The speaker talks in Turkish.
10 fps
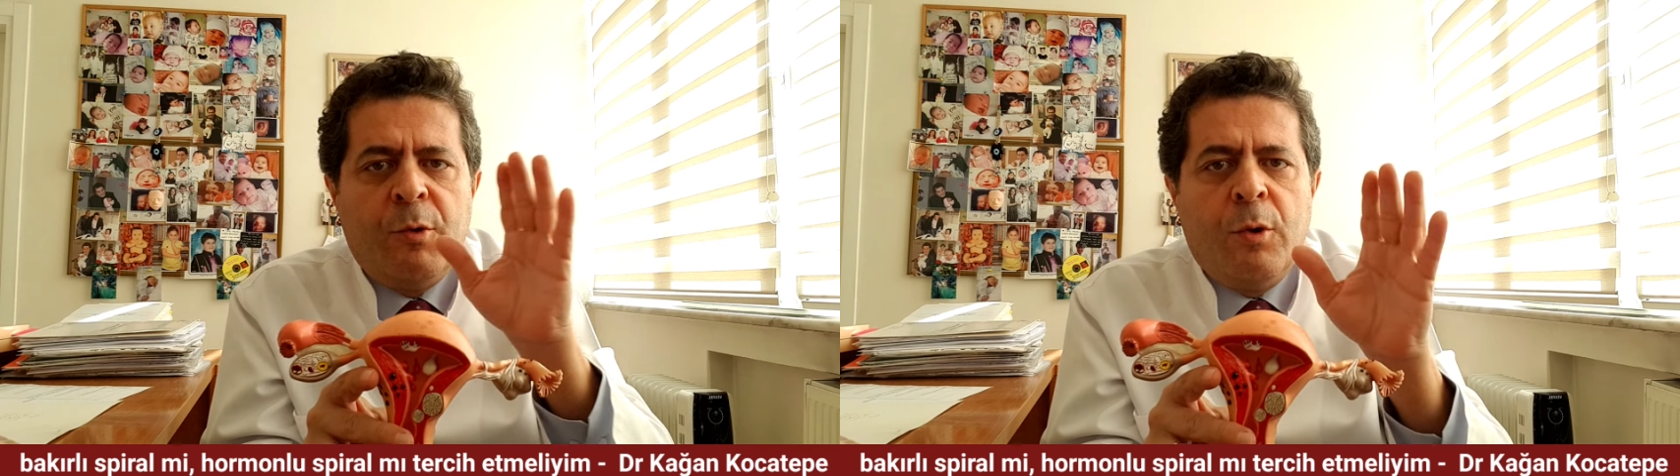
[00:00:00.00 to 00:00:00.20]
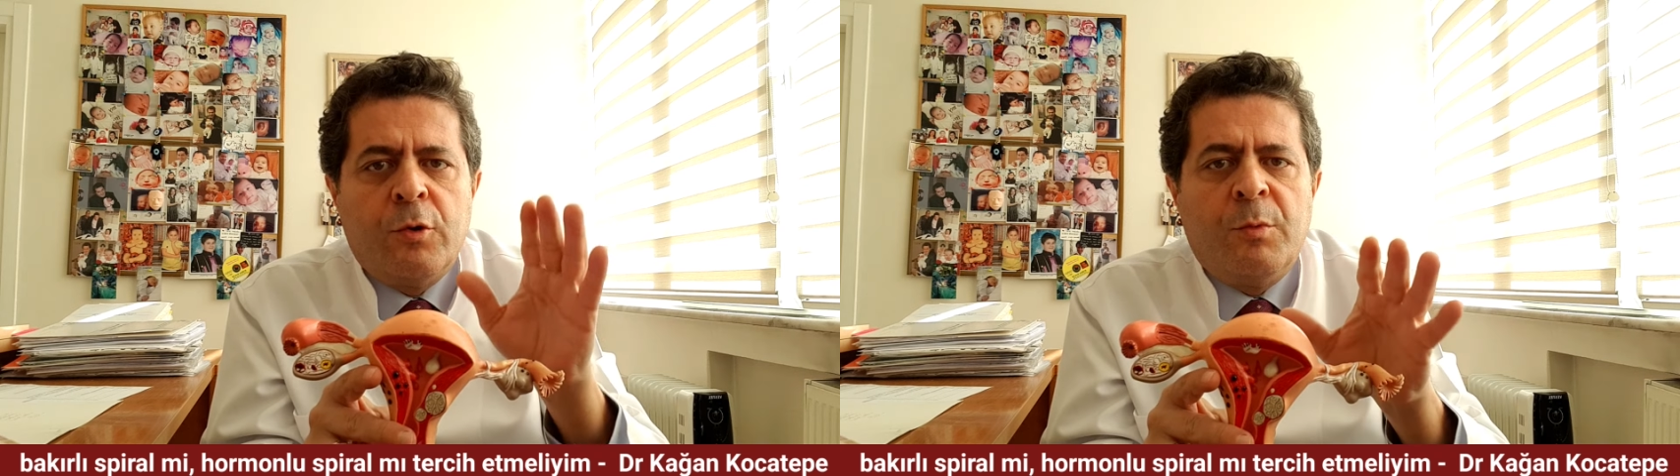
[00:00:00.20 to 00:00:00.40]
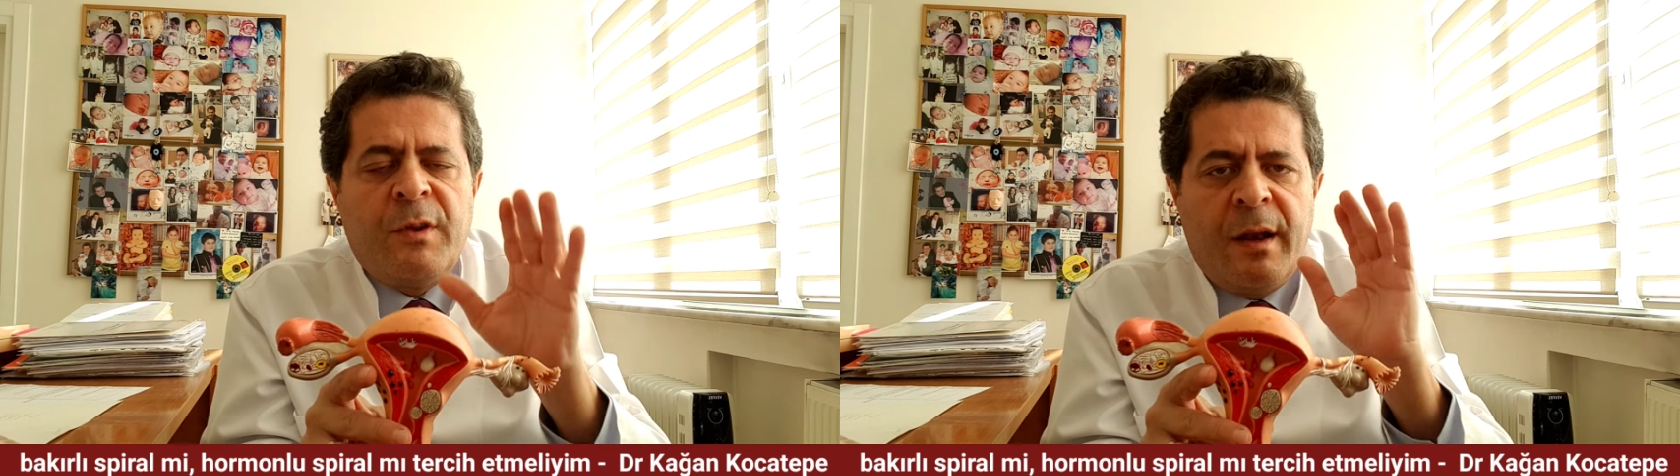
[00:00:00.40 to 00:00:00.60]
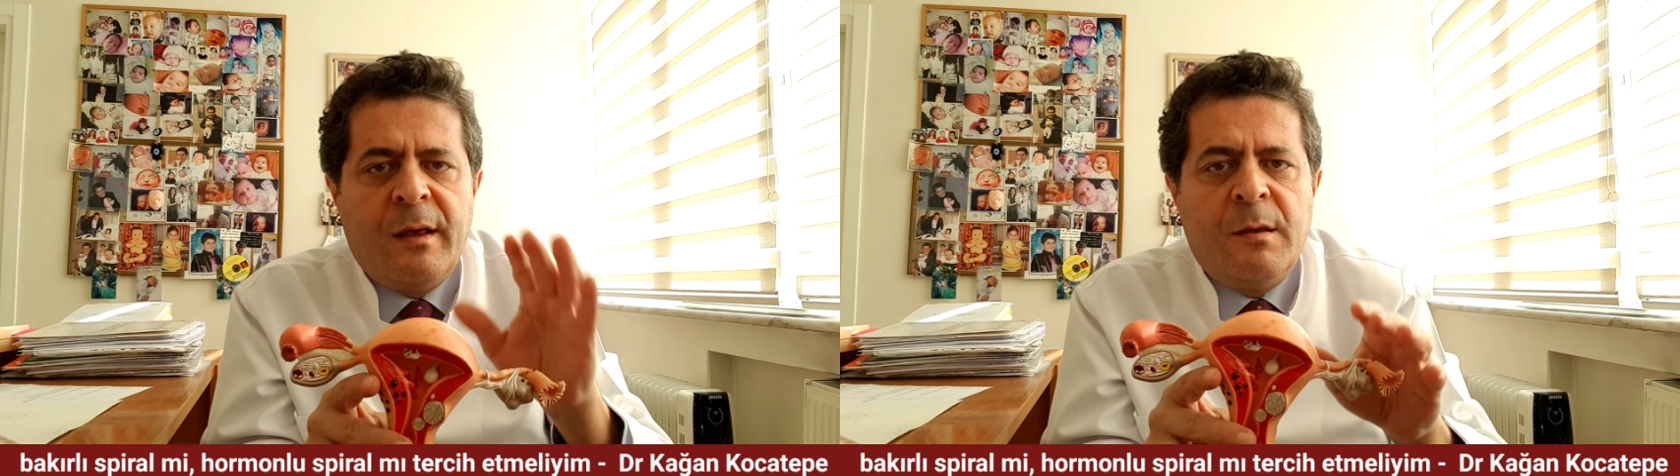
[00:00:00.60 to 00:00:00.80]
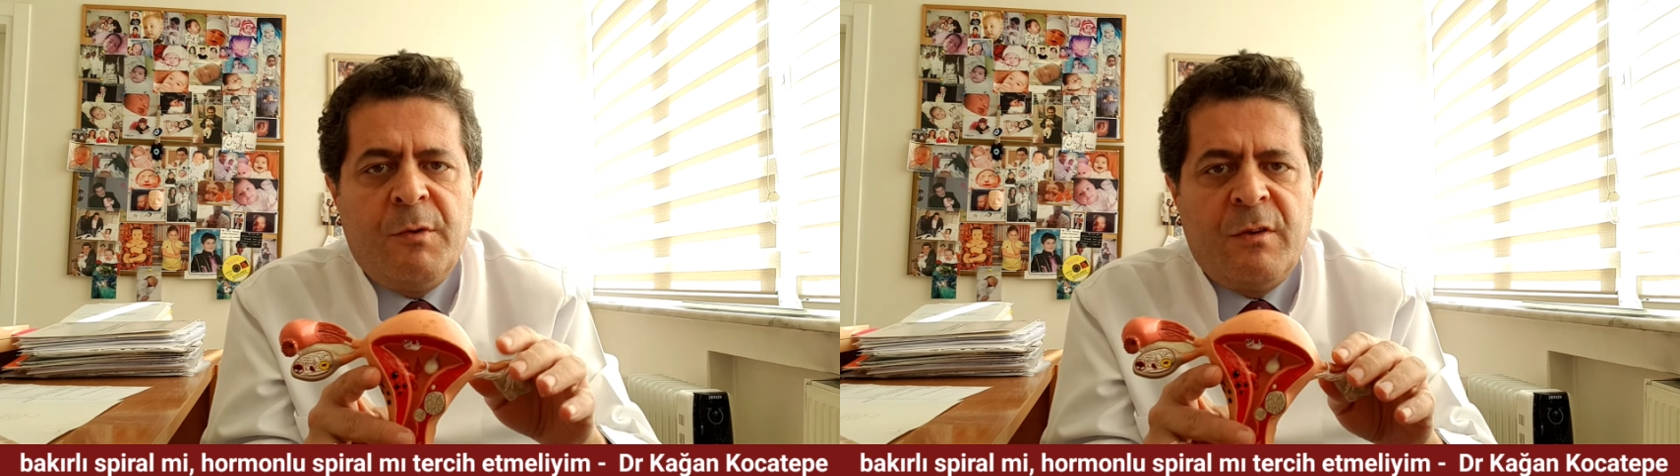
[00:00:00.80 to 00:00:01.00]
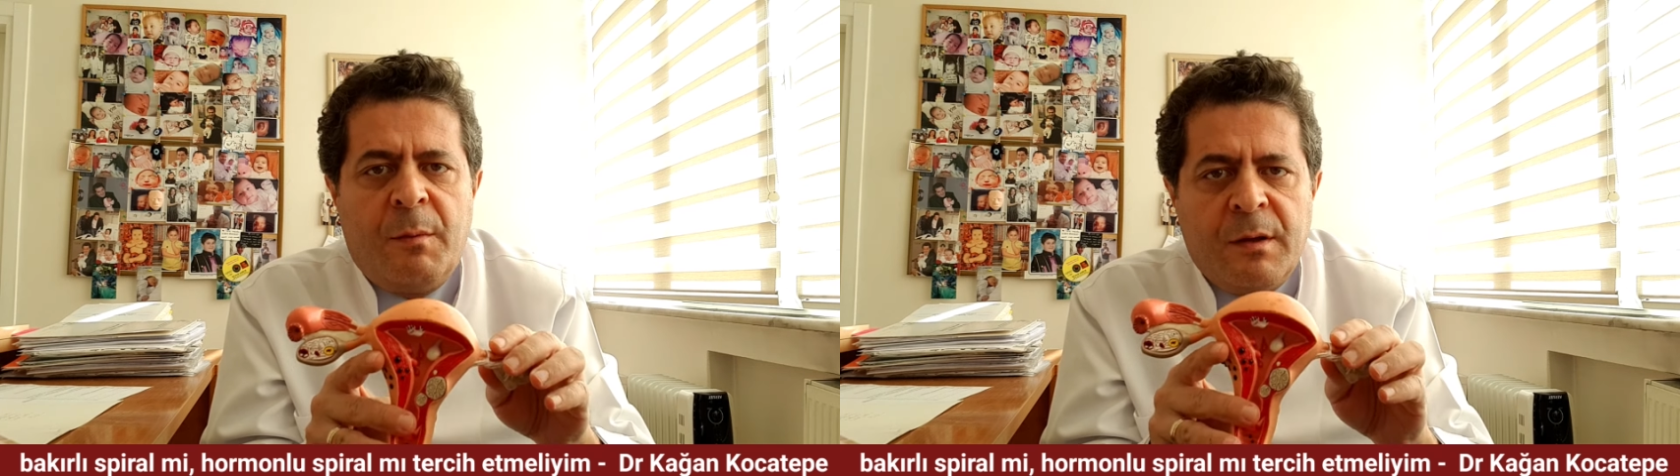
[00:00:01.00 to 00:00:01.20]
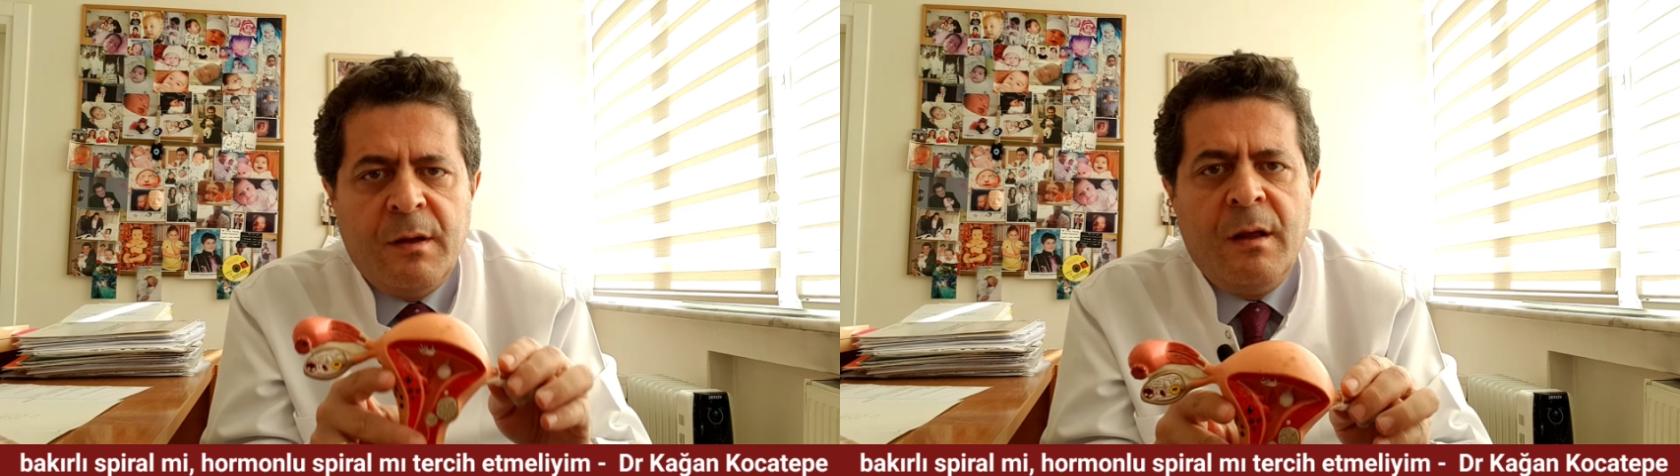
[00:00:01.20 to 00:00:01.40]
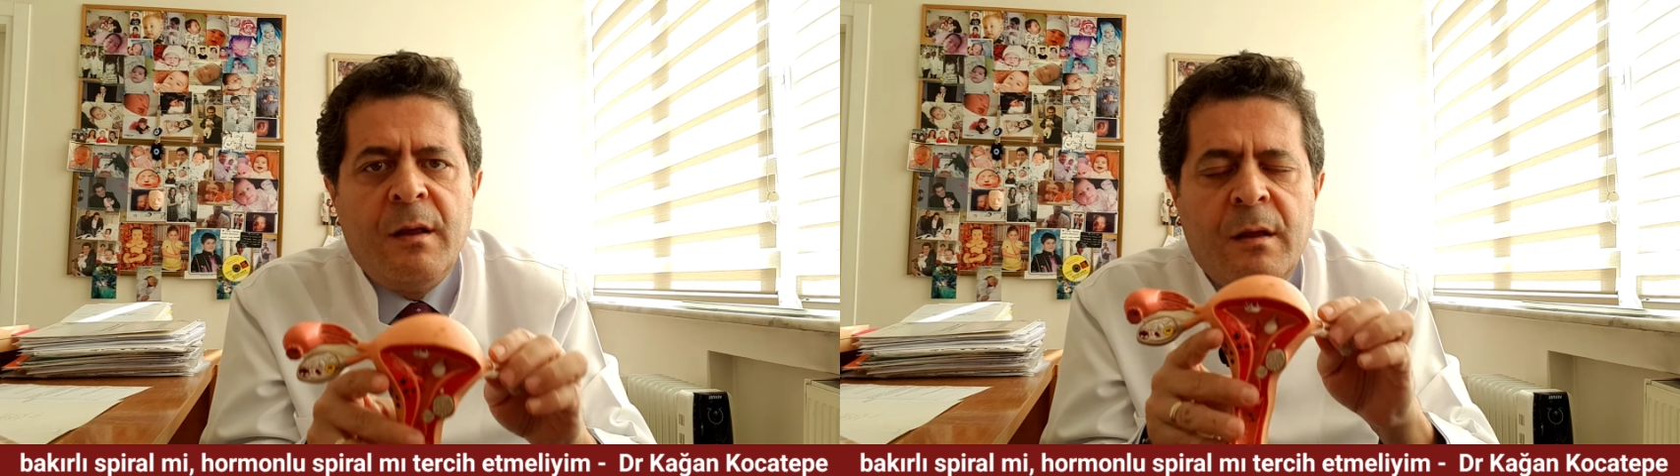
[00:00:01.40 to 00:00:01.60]
olduğumuz herhangi bir
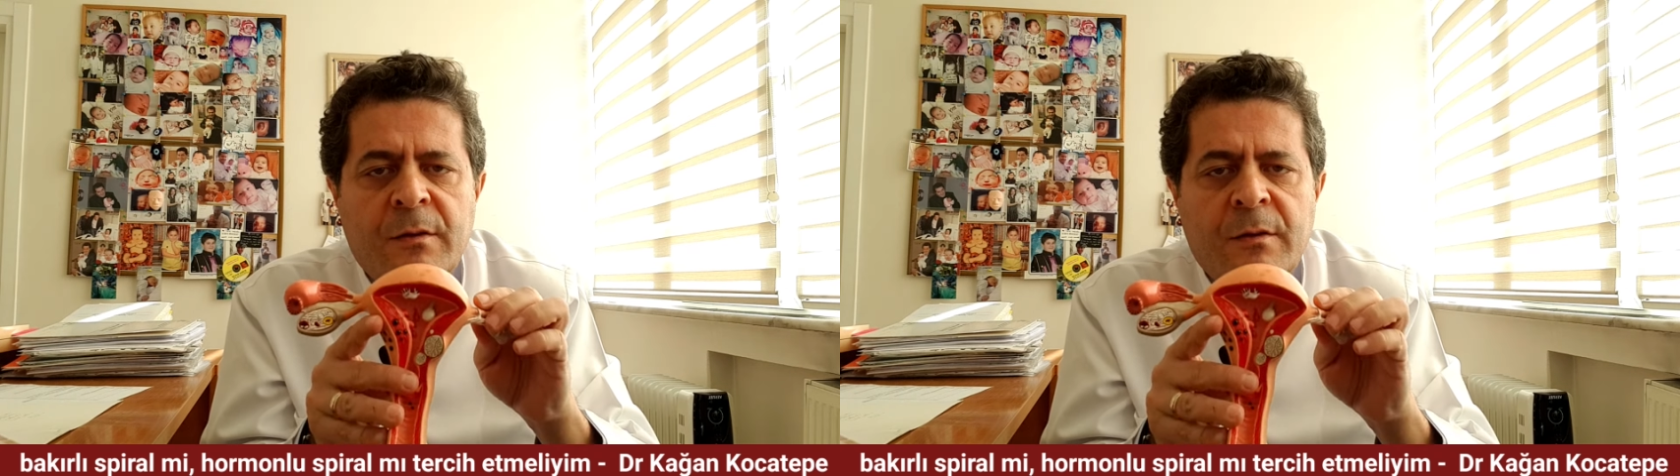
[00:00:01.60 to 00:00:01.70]
zamanda